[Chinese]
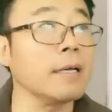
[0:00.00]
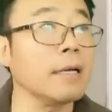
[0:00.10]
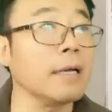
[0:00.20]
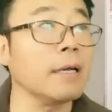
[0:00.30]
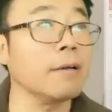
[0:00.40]

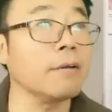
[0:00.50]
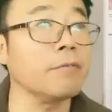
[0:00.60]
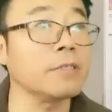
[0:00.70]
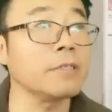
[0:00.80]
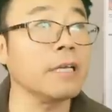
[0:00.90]
呃，
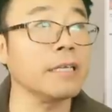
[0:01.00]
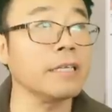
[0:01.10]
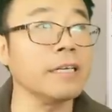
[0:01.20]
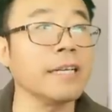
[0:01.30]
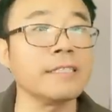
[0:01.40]
粉丝呢也
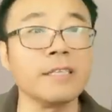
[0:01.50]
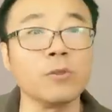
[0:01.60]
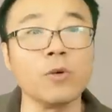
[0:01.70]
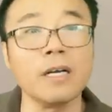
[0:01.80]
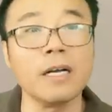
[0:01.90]
是两千
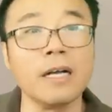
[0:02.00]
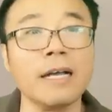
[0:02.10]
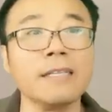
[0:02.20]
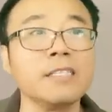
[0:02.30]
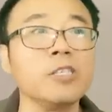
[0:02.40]
多个
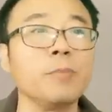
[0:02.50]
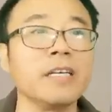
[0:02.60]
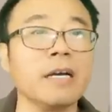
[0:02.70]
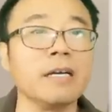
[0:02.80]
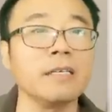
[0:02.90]
啊，那基本
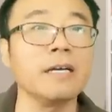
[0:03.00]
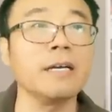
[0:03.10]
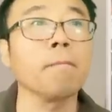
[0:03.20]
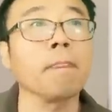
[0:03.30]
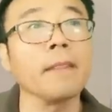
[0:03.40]
上
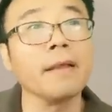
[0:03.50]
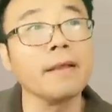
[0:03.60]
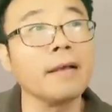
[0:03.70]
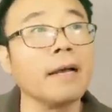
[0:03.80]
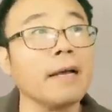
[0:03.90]
和。
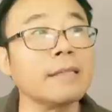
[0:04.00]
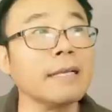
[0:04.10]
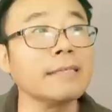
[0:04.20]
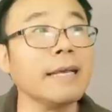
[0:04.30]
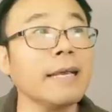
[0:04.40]
啊，他
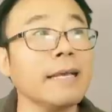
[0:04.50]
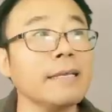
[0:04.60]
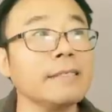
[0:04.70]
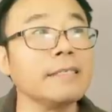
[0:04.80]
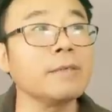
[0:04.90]

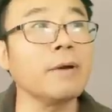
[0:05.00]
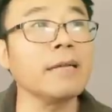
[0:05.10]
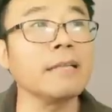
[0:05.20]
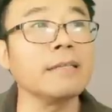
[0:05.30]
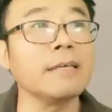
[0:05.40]
在西瓜
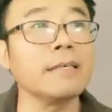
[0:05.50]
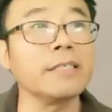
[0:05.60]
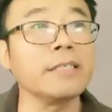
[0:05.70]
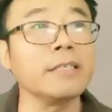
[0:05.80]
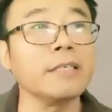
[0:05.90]
上呢
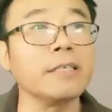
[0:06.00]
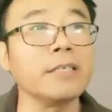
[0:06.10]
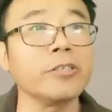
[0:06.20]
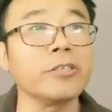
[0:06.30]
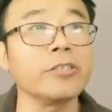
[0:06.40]

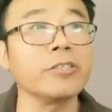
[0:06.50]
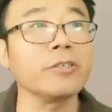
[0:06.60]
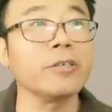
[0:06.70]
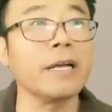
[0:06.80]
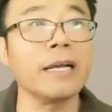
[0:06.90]
是
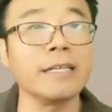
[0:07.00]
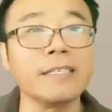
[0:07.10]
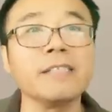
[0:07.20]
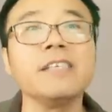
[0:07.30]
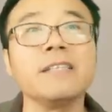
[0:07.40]
啊
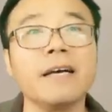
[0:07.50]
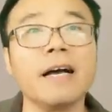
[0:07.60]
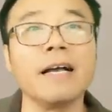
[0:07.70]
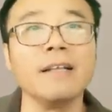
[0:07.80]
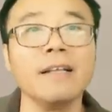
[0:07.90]
相近的
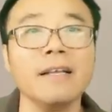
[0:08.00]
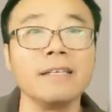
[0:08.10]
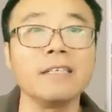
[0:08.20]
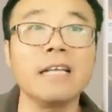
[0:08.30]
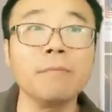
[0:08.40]
啊，
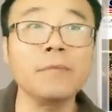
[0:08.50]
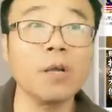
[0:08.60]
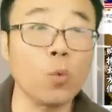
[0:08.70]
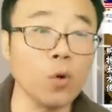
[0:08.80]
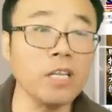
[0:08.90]
这是他们在
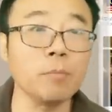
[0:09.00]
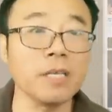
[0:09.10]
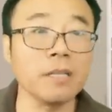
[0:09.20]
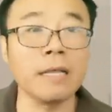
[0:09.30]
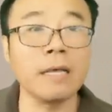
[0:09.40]
国内
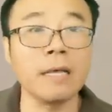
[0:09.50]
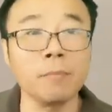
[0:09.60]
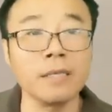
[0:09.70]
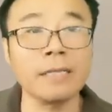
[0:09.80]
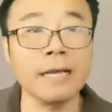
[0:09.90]
平台
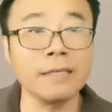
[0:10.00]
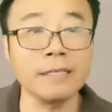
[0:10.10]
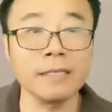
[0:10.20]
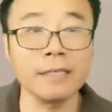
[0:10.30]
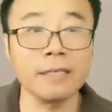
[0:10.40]
平台的
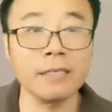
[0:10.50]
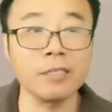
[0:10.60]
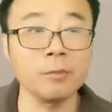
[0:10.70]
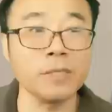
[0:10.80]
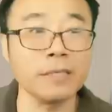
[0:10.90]
这个
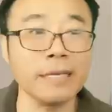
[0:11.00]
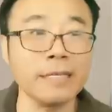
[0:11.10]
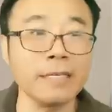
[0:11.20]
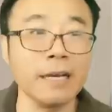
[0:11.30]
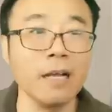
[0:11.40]
视频。但
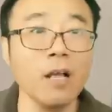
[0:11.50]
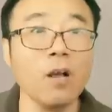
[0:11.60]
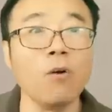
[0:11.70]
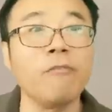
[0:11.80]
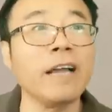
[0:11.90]
是呢，
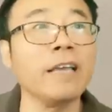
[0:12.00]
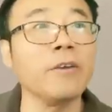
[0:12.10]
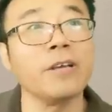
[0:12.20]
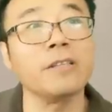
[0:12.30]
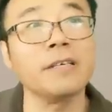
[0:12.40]
我发现有
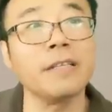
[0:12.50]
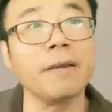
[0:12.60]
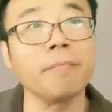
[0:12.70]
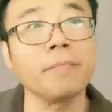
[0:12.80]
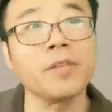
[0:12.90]
一个特点，
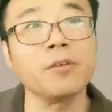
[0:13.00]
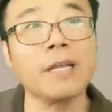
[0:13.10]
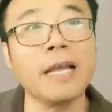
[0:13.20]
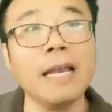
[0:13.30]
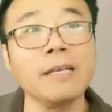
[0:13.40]
就是
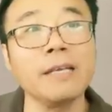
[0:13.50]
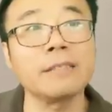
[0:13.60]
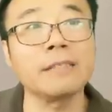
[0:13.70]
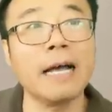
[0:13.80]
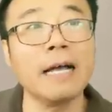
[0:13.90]

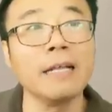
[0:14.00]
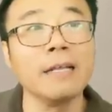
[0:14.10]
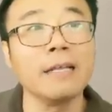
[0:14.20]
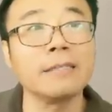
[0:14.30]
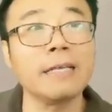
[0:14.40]
Alex 啊，
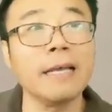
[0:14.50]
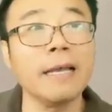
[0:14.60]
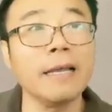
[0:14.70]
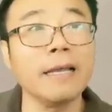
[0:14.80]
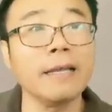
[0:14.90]

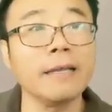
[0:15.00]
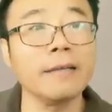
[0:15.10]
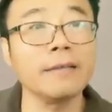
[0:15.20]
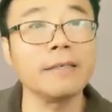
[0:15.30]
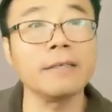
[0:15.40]
在
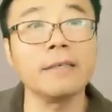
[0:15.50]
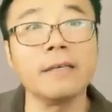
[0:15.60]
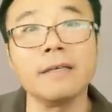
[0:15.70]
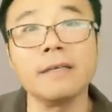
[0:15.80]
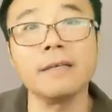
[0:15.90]
这
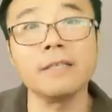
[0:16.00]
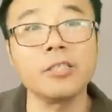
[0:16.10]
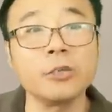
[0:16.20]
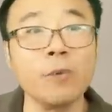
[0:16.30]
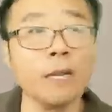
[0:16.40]
个
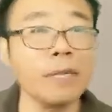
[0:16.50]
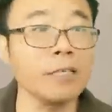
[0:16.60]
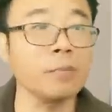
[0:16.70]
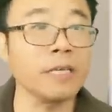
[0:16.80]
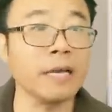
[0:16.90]
西瓜上的
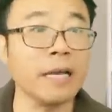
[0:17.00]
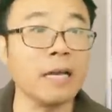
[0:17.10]
视频啊，